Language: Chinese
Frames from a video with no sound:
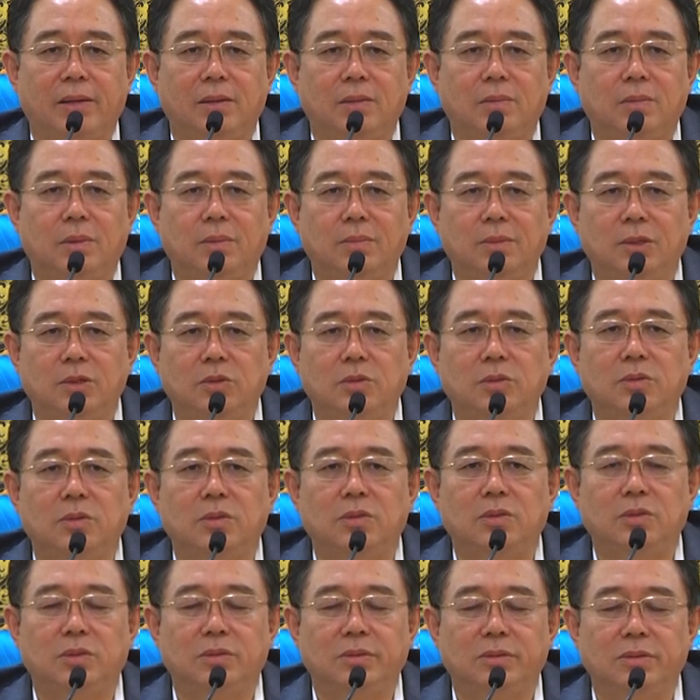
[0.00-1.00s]
我们如
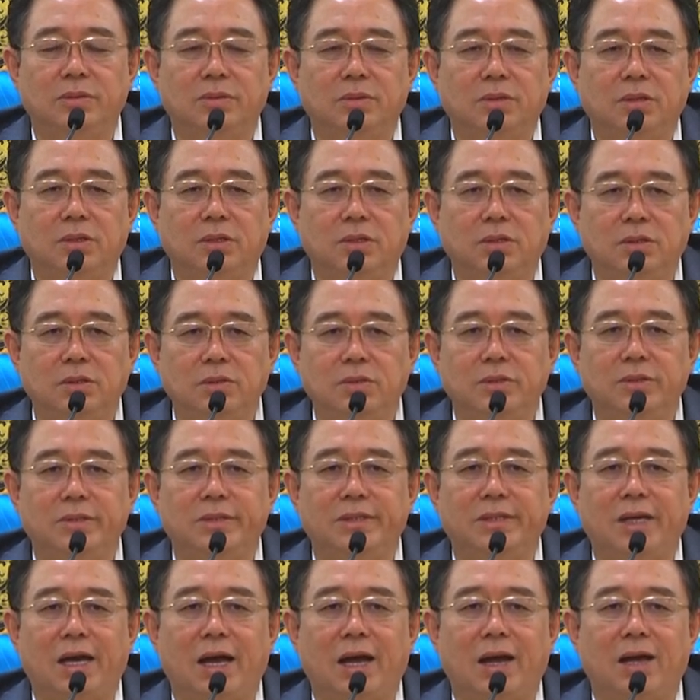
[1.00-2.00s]
果从科学
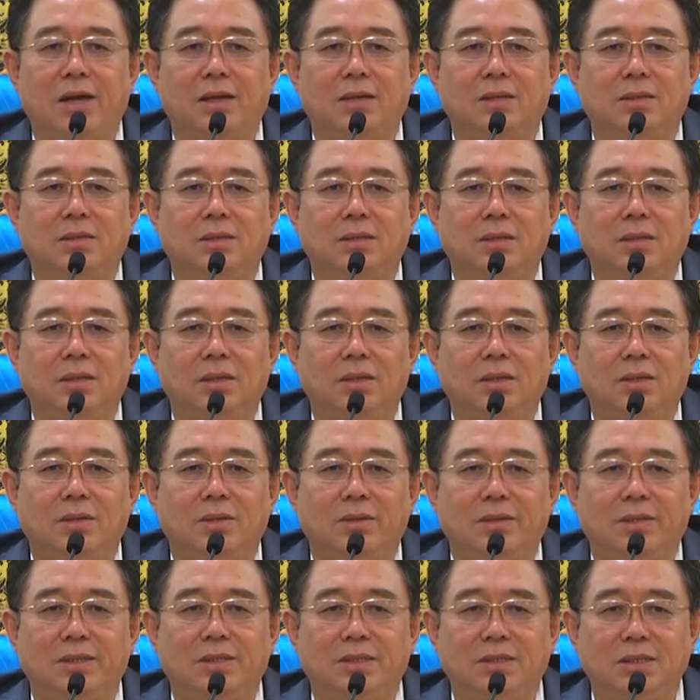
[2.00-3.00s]
家
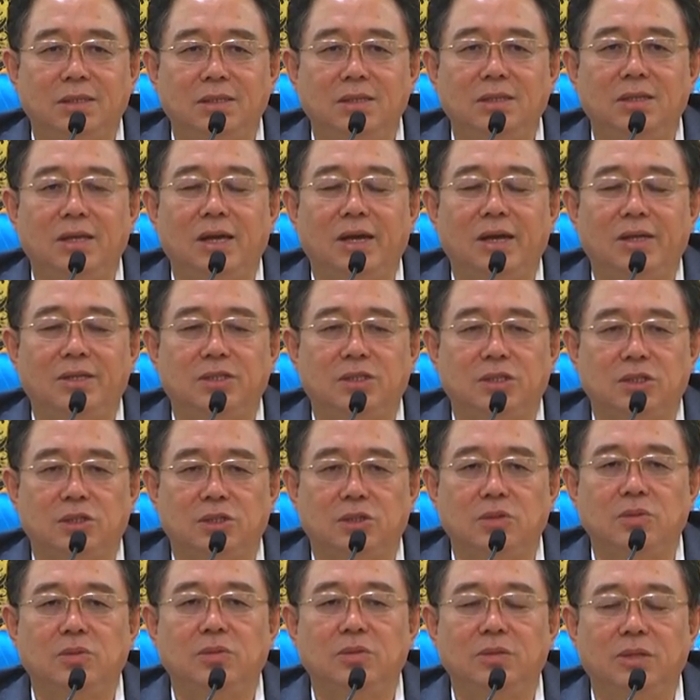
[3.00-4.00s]
对今天
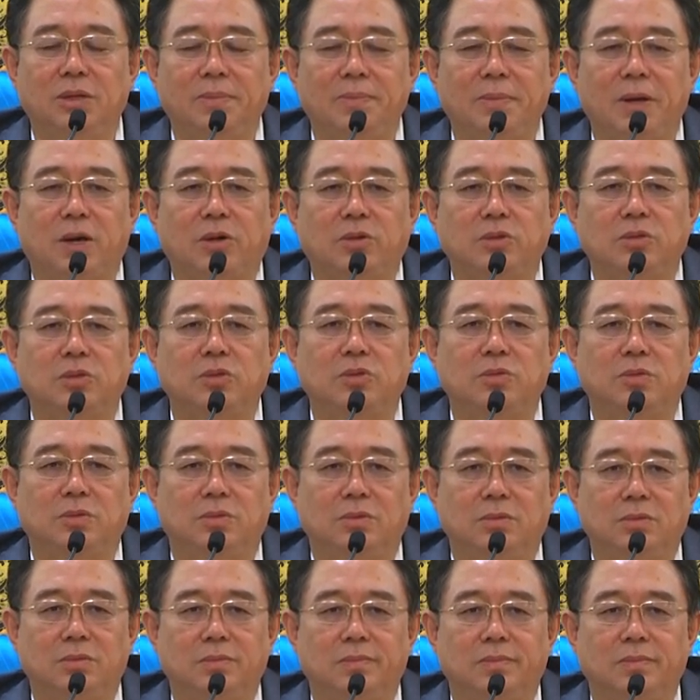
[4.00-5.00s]
时空的描
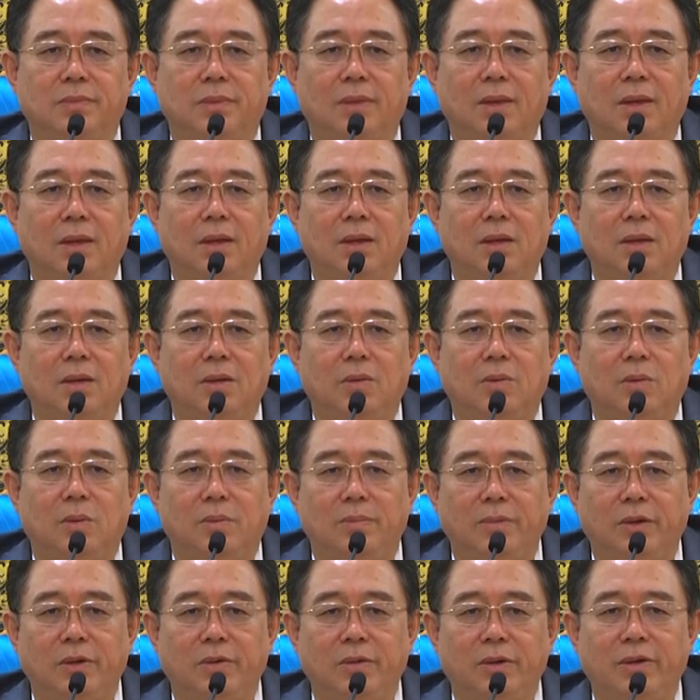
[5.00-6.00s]
述，
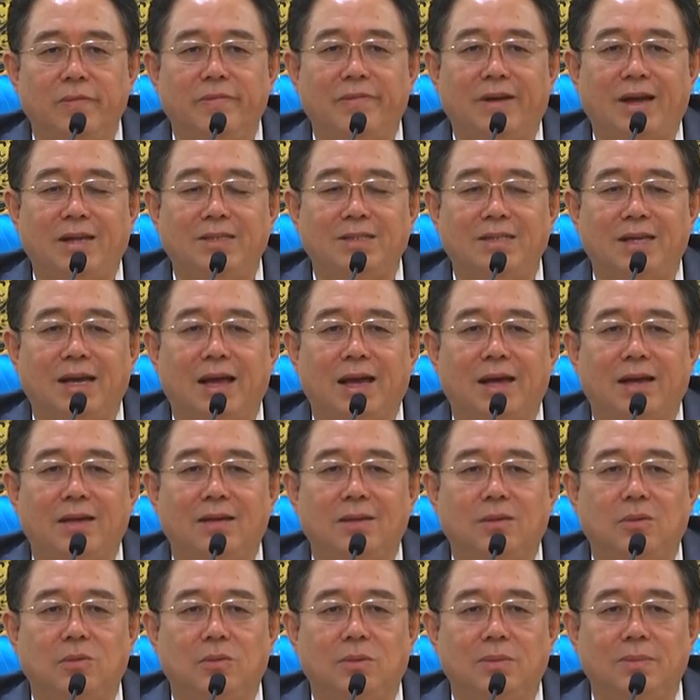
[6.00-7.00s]
我们会发现。
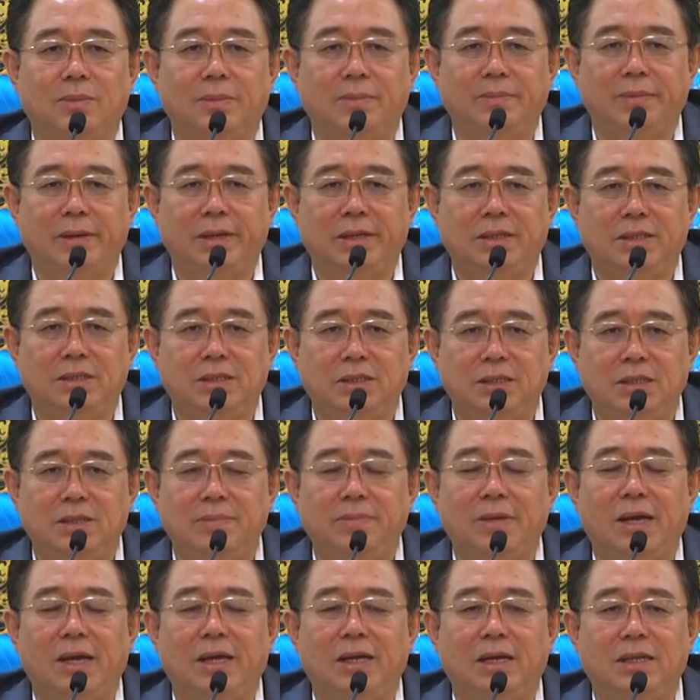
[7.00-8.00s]
我们被
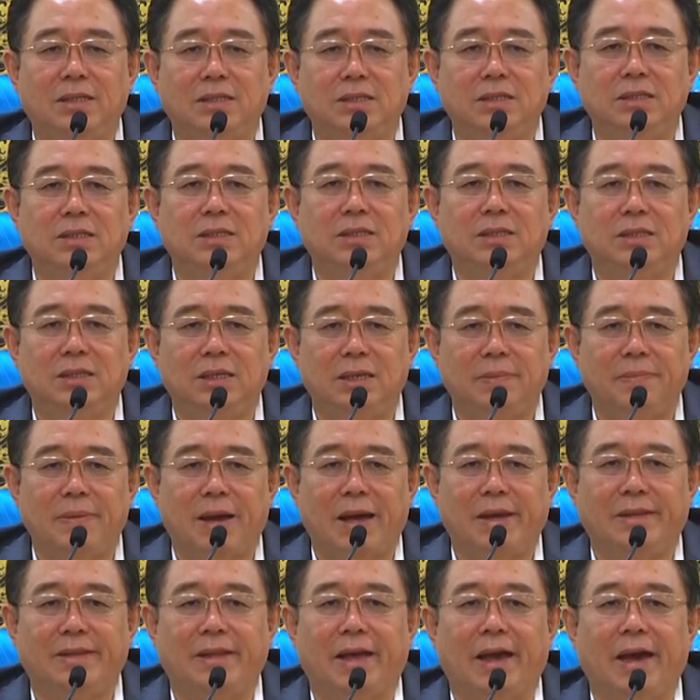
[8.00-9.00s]
欺骗了近一
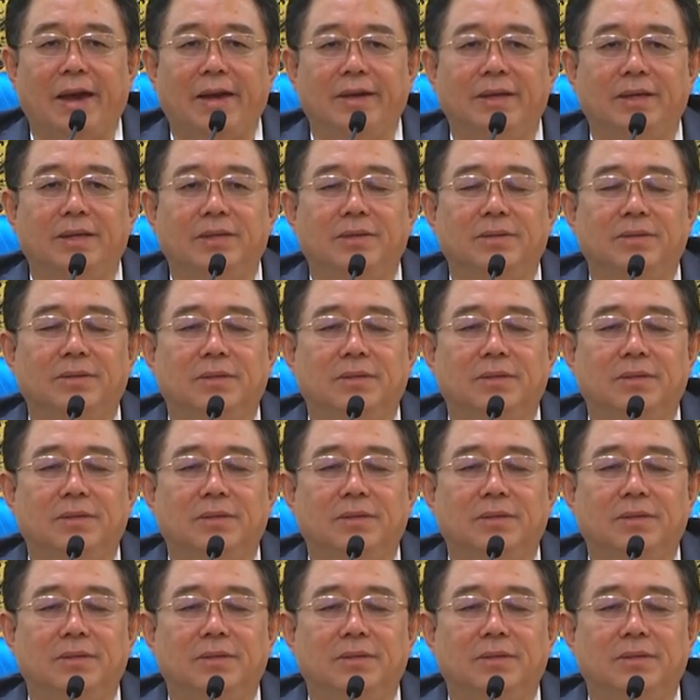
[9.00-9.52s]
百年。